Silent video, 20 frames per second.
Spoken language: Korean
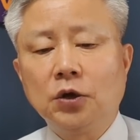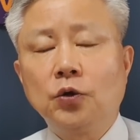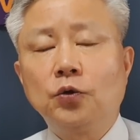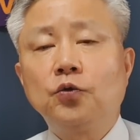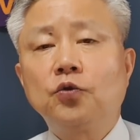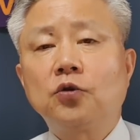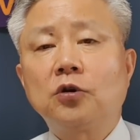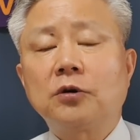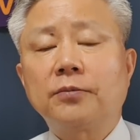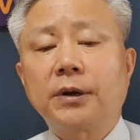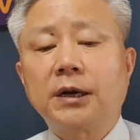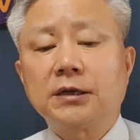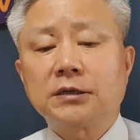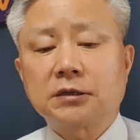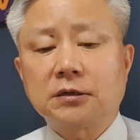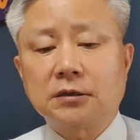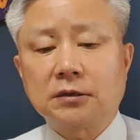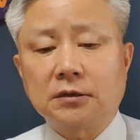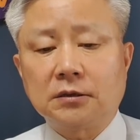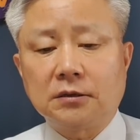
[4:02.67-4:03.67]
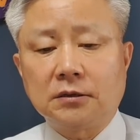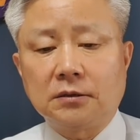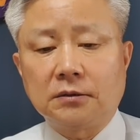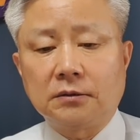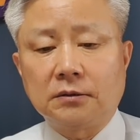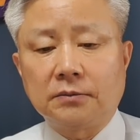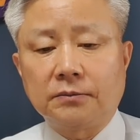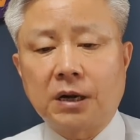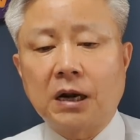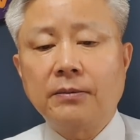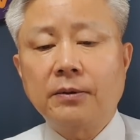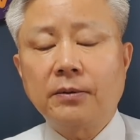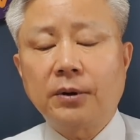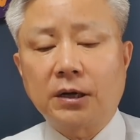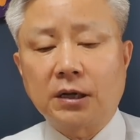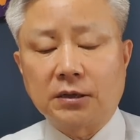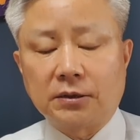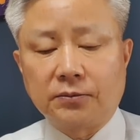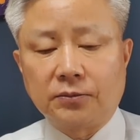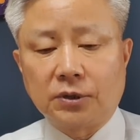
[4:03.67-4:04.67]
6억
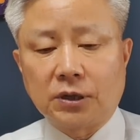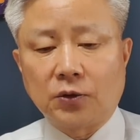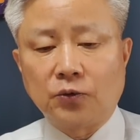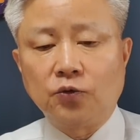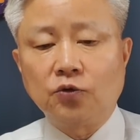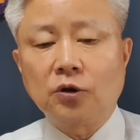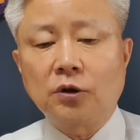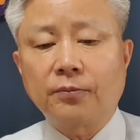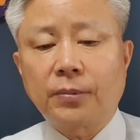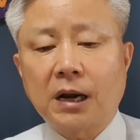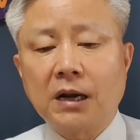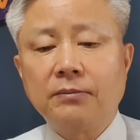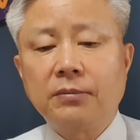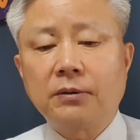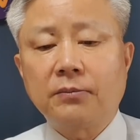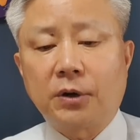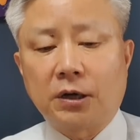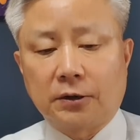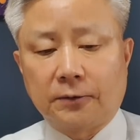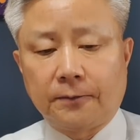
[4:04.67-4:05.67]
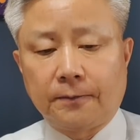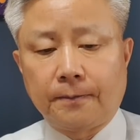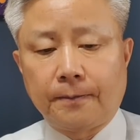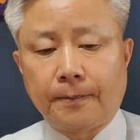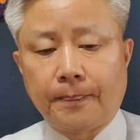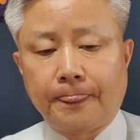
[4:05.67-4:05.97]
8,800만 원입니다. 6억 800만 원.